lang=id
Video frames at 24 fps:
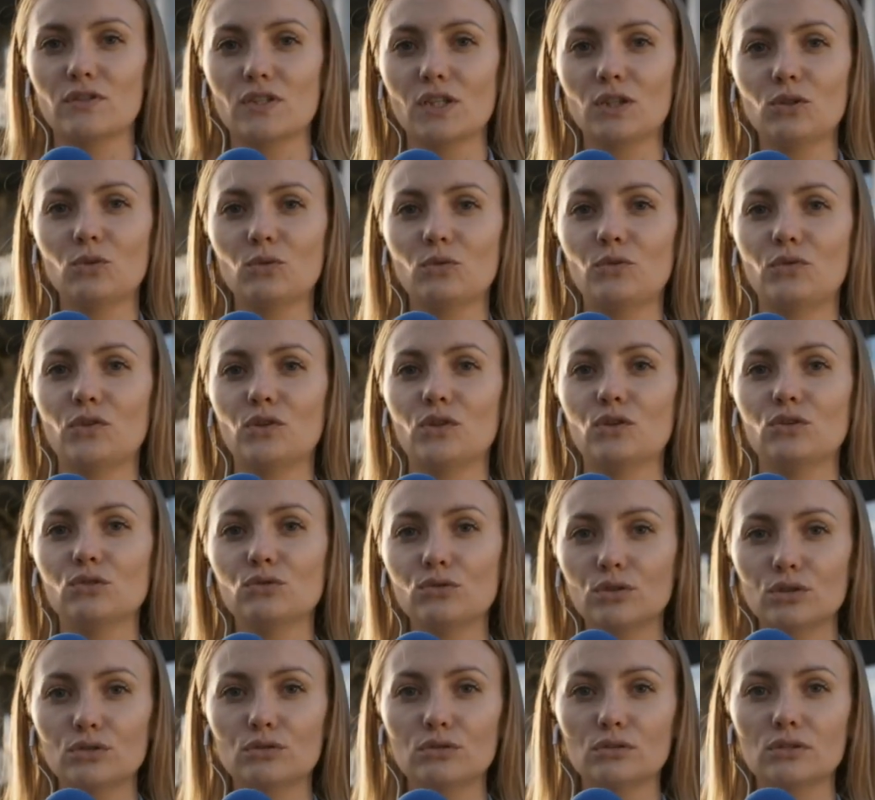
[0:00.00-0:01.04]
Yuk kita simak
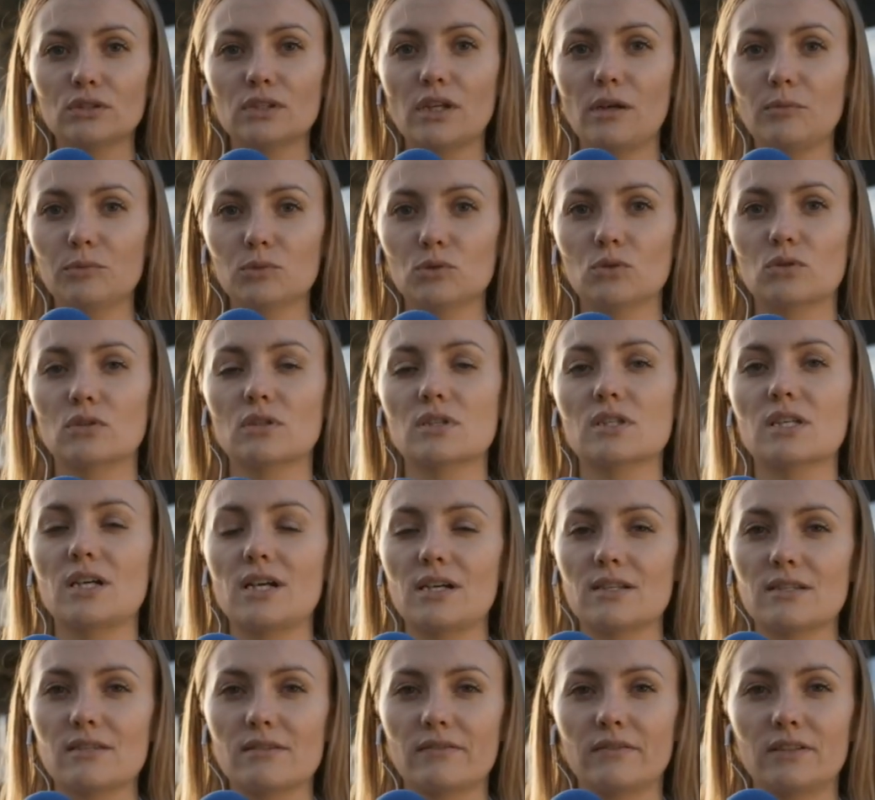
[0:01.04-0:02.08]
aja
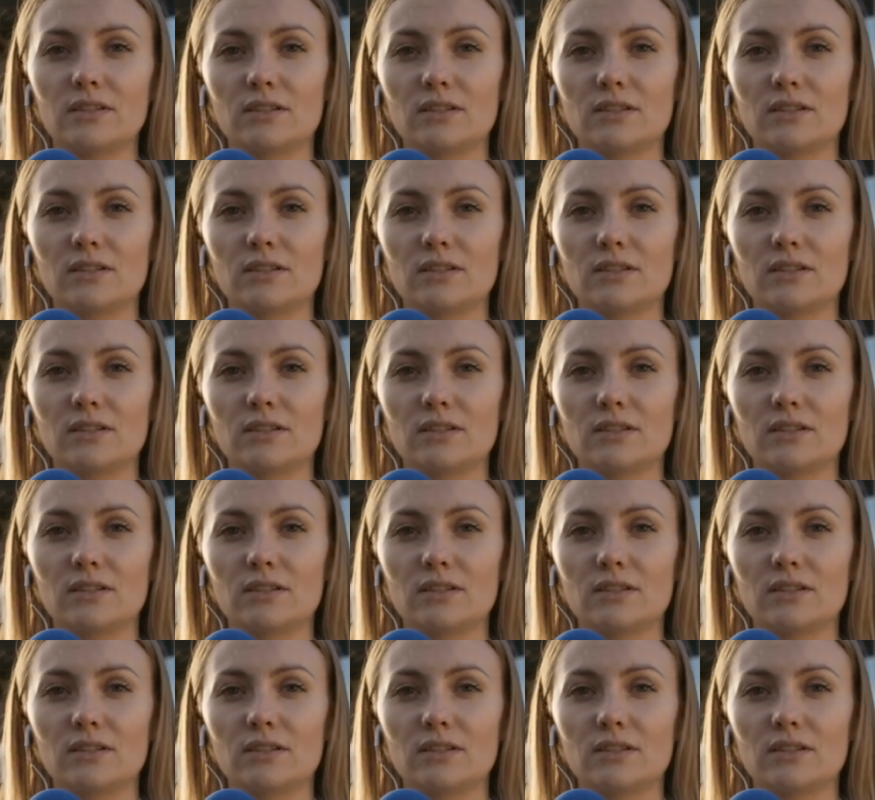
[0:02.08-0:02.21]
informasi